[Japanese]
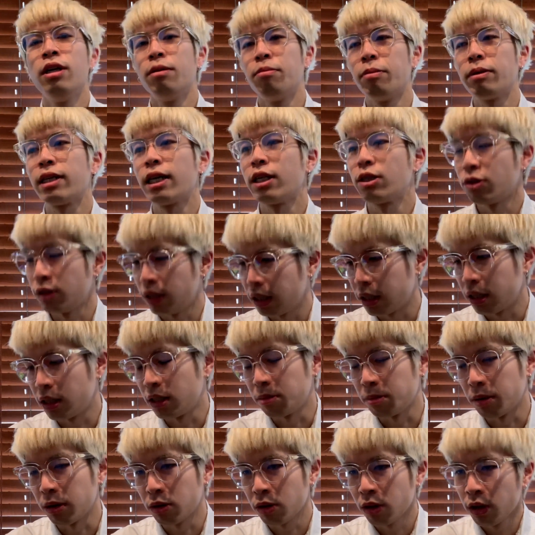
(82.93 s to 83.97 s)
まあ、最初に言って
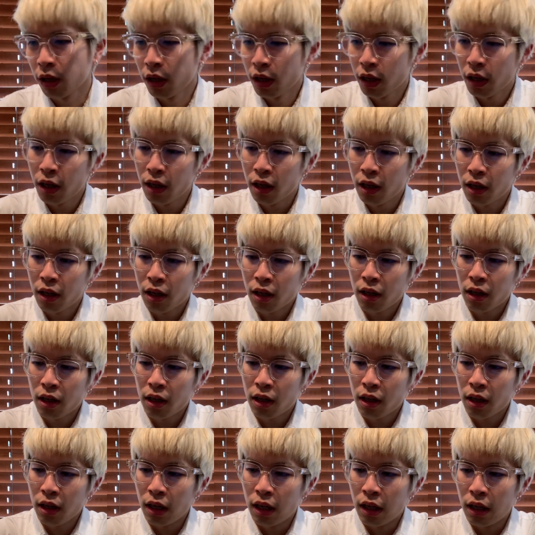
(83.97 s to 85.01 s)
しま
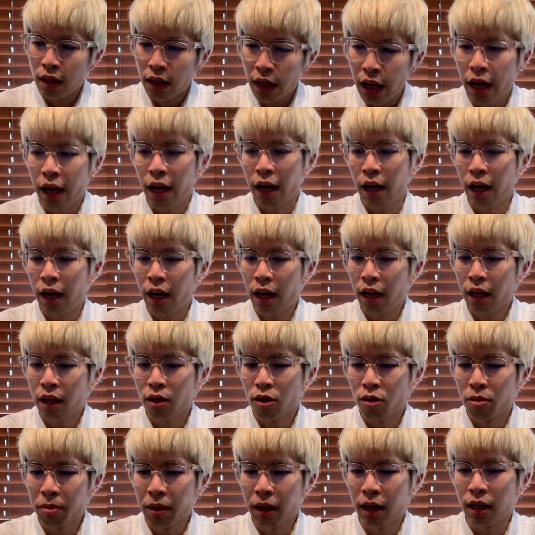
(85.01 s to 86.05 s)
うで、えっ、ー、
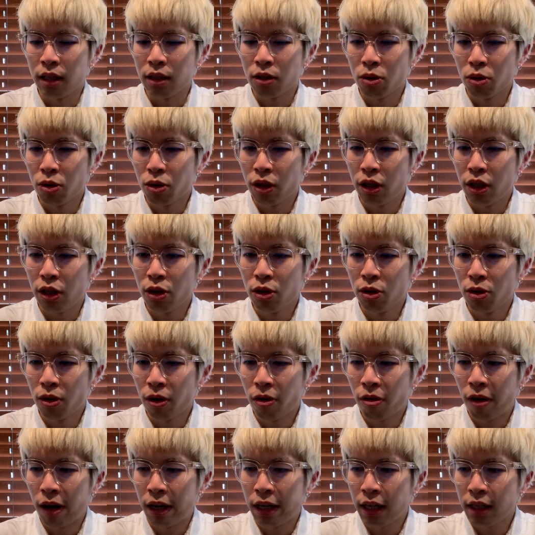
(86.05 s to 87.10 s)
と、まあ、その理由
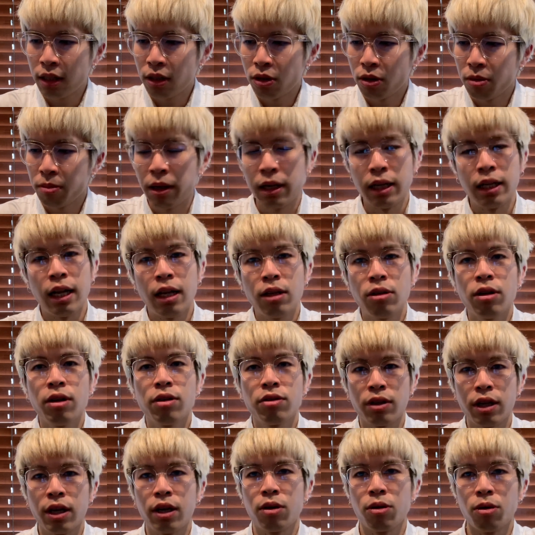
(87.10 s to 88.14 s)
をお話しする前になんとな
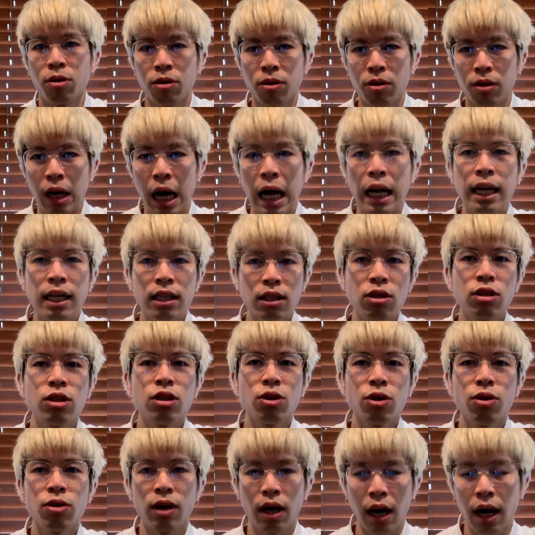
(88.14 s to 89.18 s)
くね、こう、あらすじ
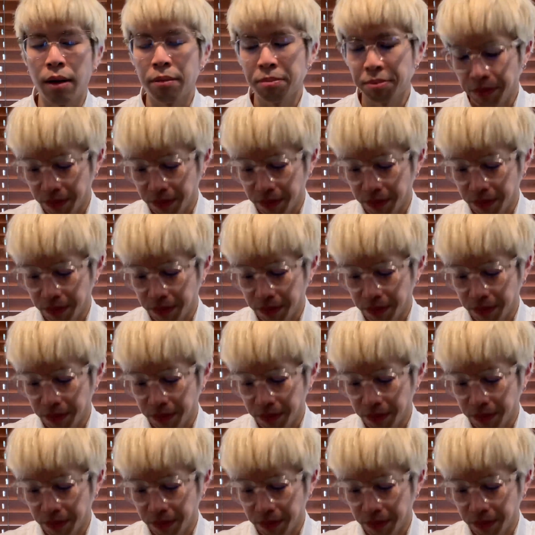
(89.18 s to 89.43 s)
というか、